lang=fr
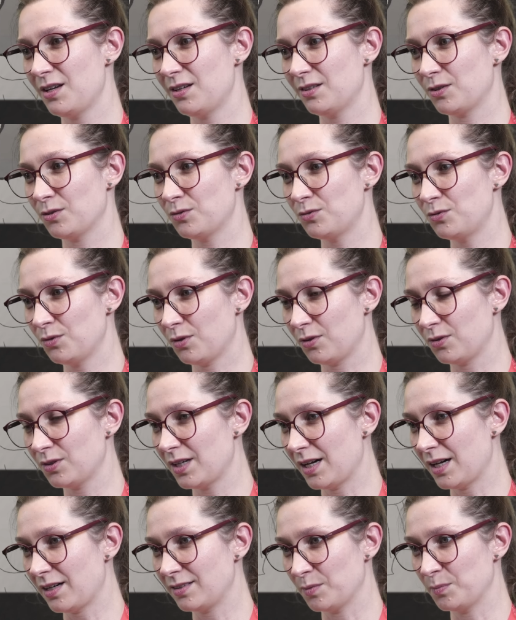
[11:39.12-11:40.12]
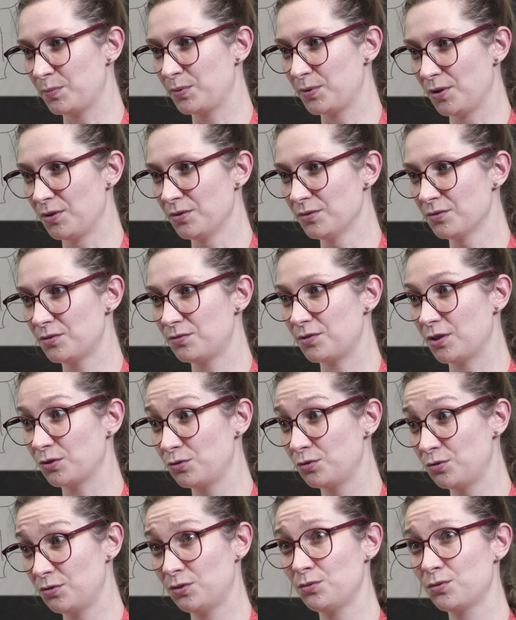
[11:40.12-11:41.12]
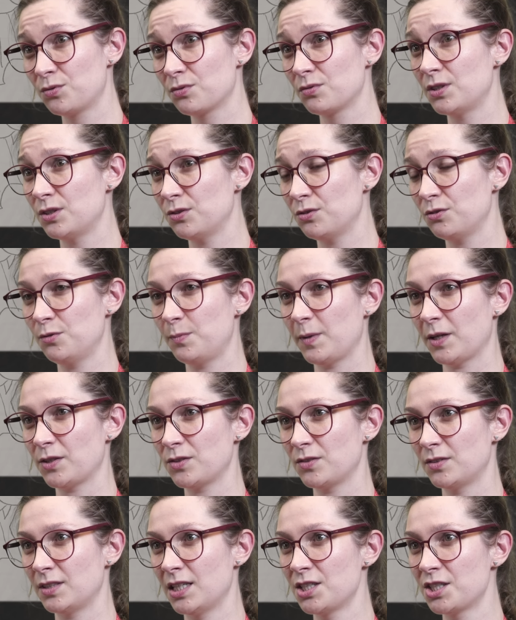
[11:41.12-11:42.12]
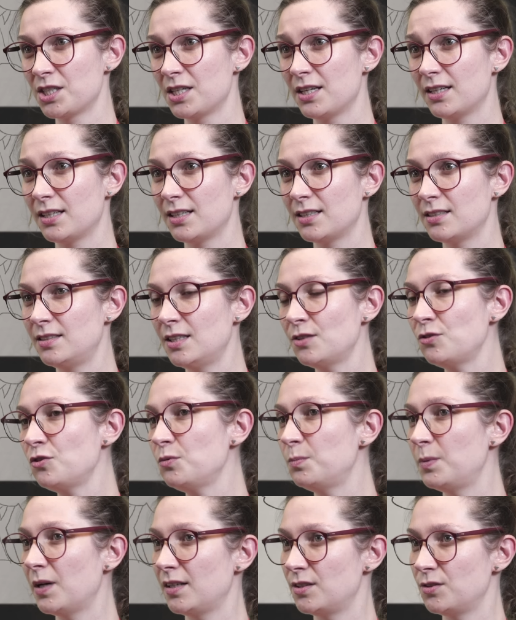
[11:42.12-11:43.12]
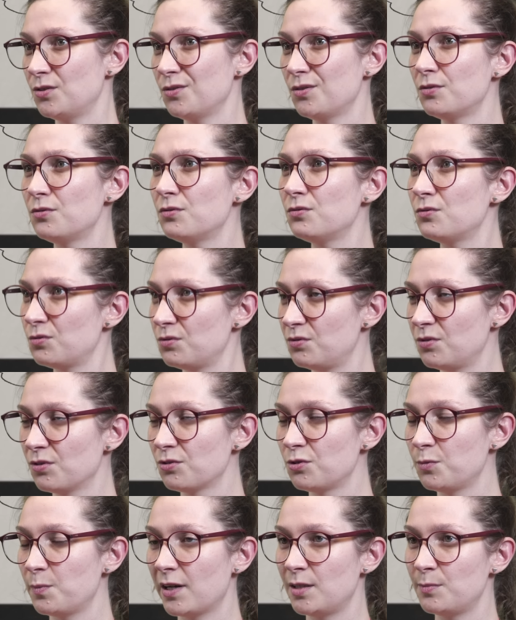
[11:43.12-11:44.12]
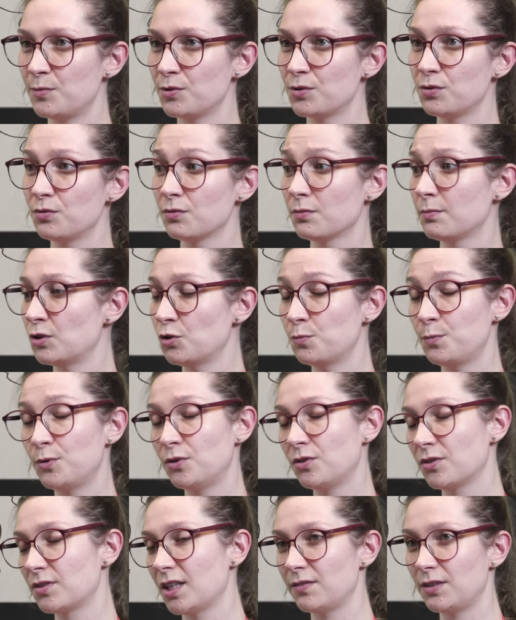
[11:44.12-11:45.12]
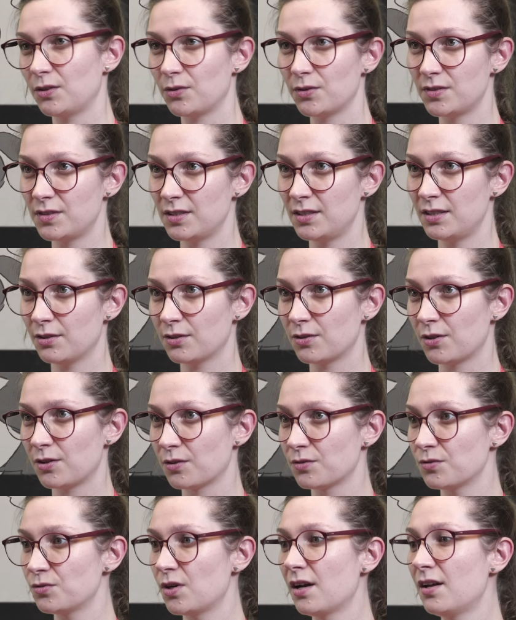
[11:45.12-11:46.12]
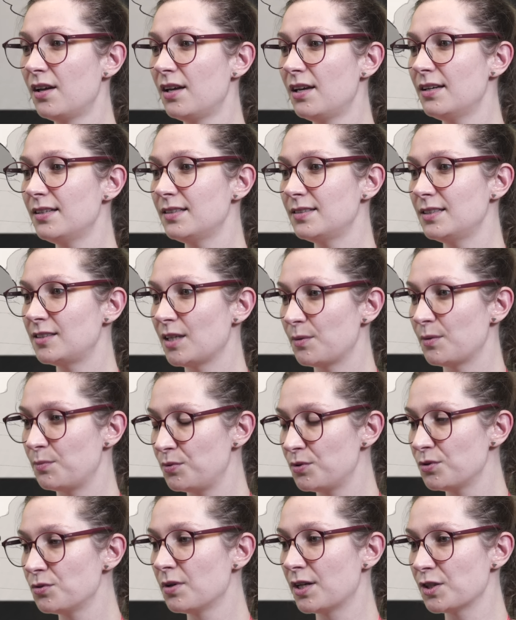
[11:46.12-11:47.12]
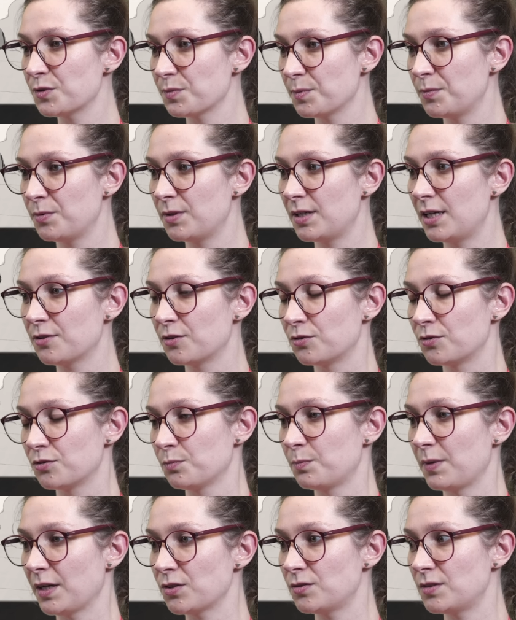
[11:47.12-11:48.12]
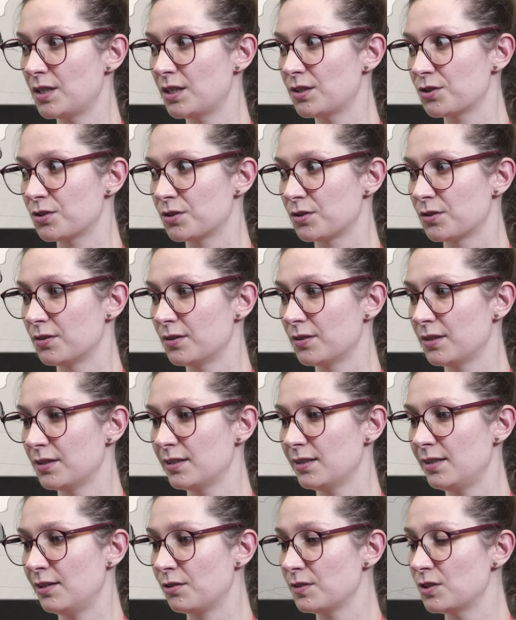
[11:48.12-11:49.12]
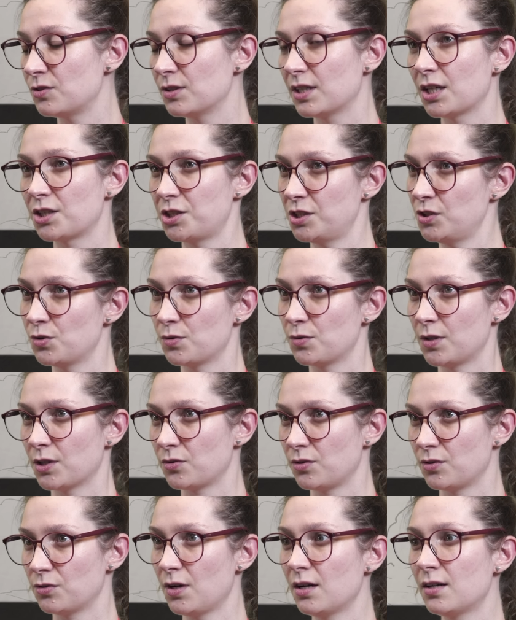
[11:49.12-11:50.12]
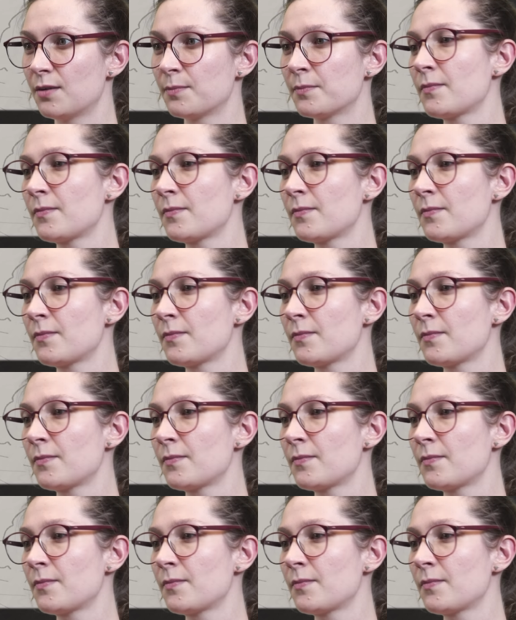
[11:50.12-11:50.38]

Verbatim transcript: Quand tu regardes un plan, de voir tout de suite où sont les yeux du personnage. Et dès que tu perds les yeux, souvent tu perds l'émotion. Mais tu peux t'en servir aussi, encore une fois. Si tu as besoin à ce moment-là que ton personnage, euh, il ait envie de se cacher ou quoi que ce soit,